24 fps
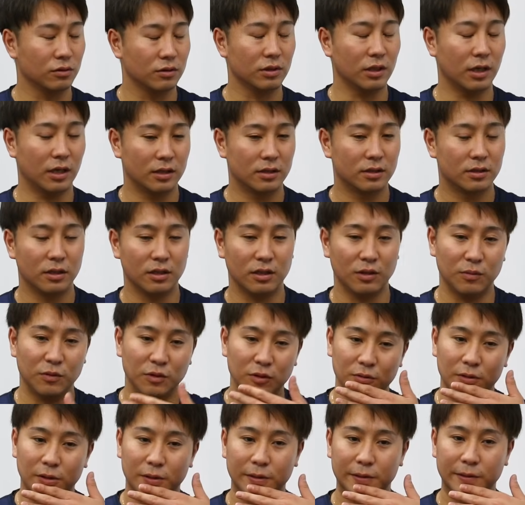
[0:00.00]
うですねあっさり見
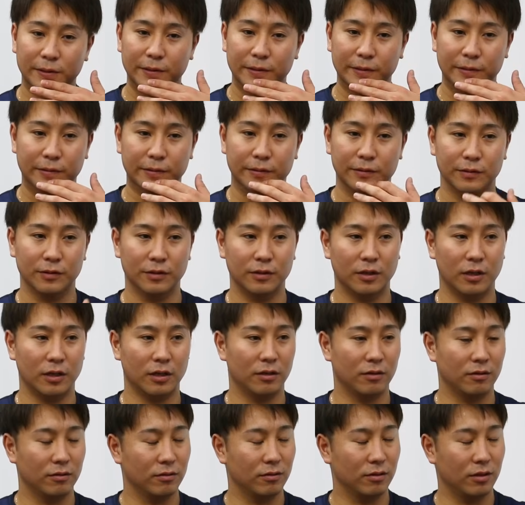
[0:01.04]
送られ
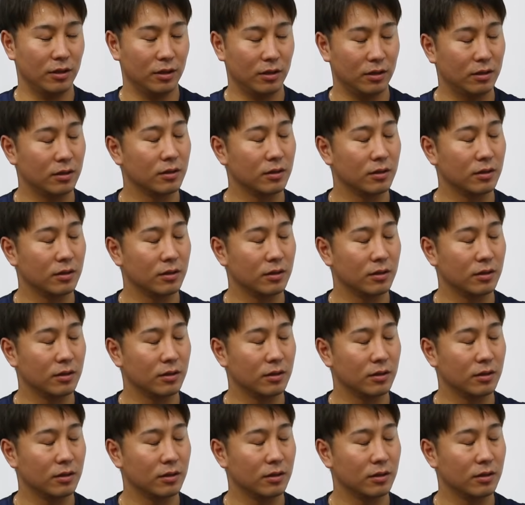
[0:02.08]
るんで